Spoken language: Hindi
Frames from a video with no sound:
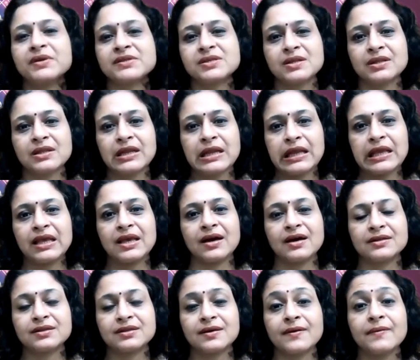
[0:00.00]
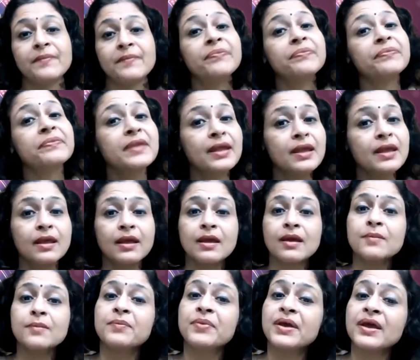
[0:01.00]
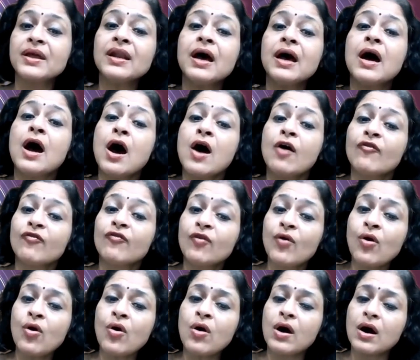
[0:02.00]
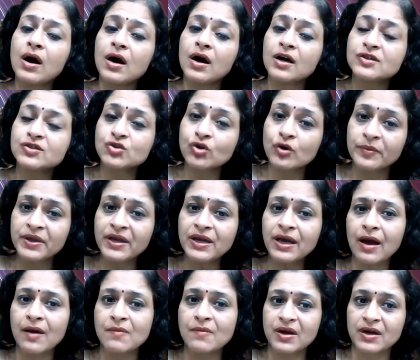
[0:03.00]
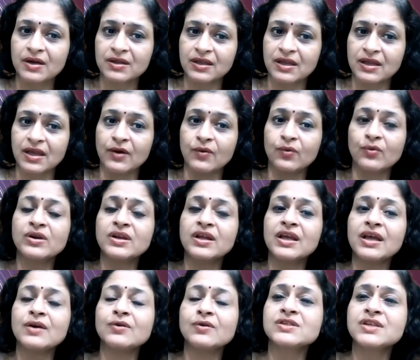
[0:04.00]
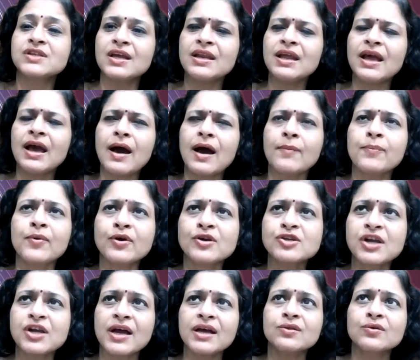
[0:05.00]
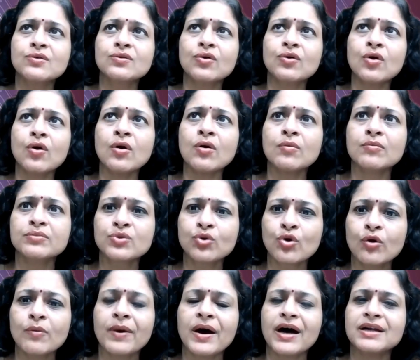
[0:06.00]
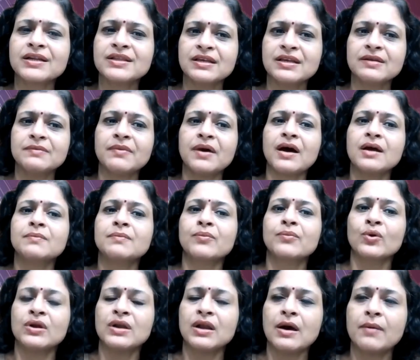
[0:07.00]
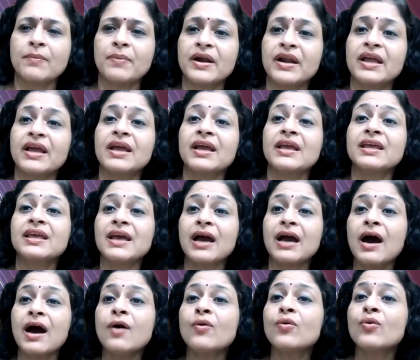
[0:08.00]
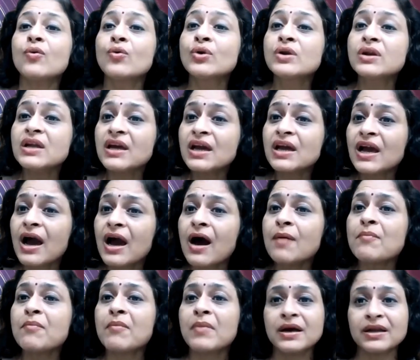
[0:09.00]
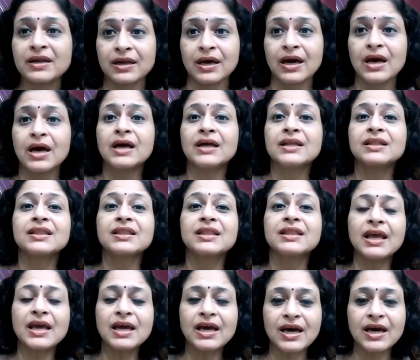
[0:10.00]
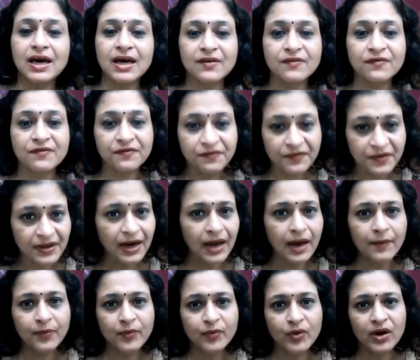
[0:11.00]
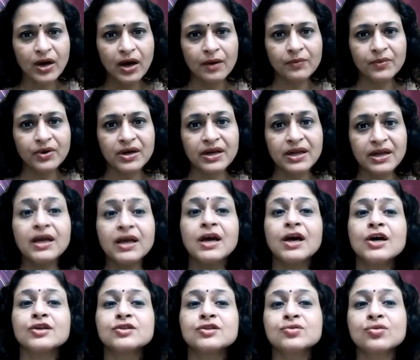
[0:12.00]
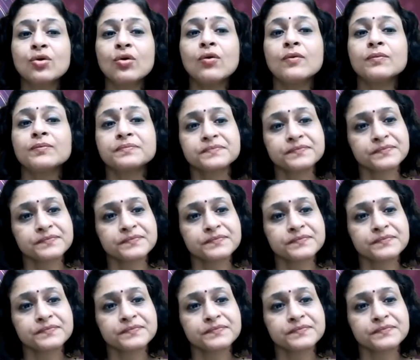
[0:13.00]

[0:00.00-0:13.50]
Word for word: भी पसंद नहीं आता फिर वो जो भी काम करते हैं उनके उसके लिए आपको शायद उनको दो बार तीन बार बोलना पड़े या उनका मन देख कर फिर आप वो काम करें तो